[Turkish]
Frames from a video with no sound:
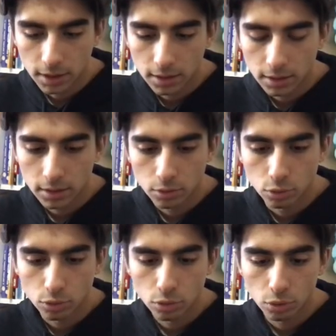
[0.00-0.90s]
alın.
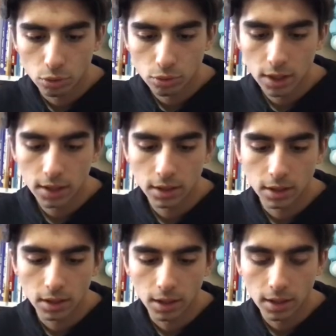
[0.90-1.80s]
%30 aldık
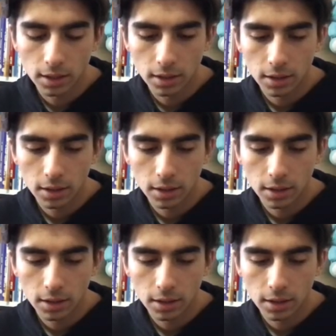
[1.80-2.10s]
ya.